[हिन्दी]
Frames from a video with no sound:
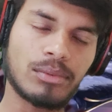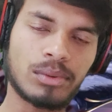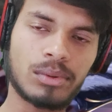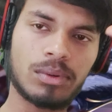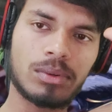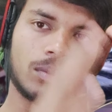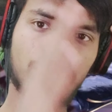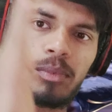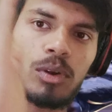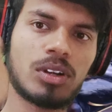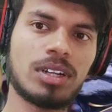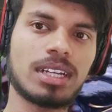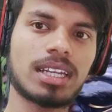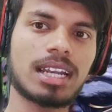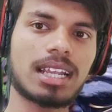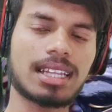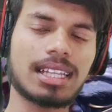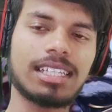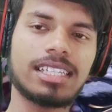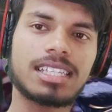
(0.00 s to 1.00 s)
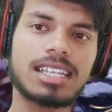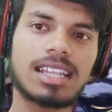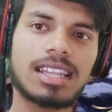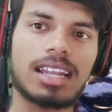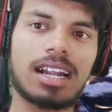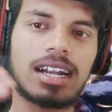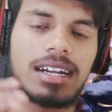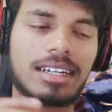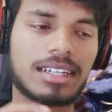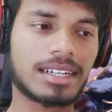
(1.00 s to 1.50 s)
वो पॉइंटर आता है जिसके
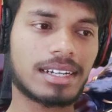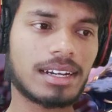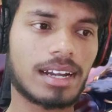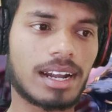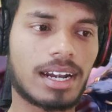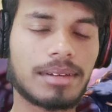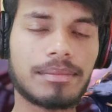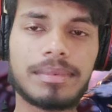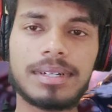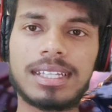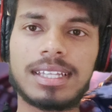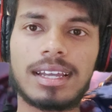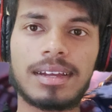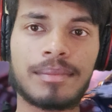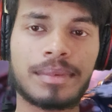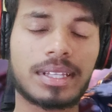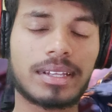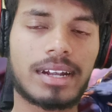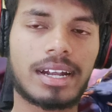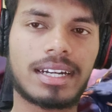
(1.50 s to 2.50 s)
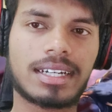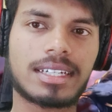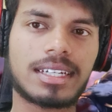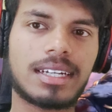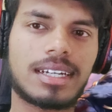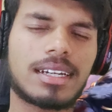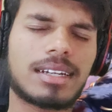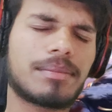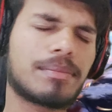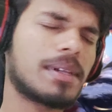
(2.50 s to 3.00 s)
अंदर हार्ट रेट हार्ट बीट मतलब हार्ट
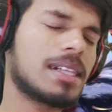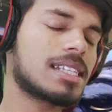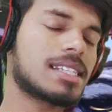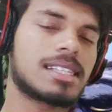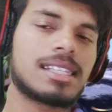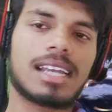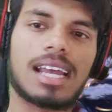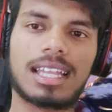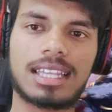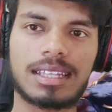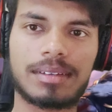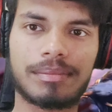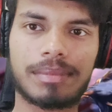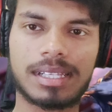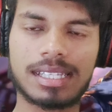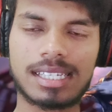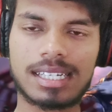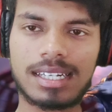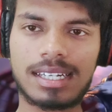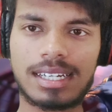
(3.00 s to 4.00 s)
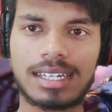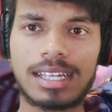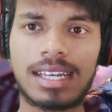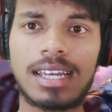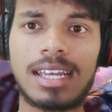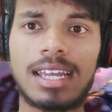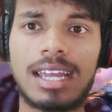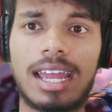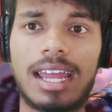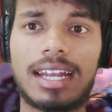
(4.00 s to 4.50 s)
रेट पल्स दिखाते हैं पल्स रेट
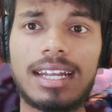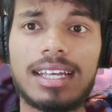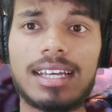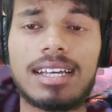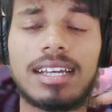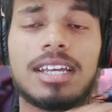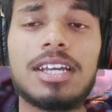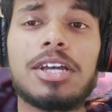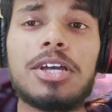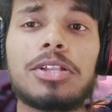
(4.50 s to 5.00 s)
है ना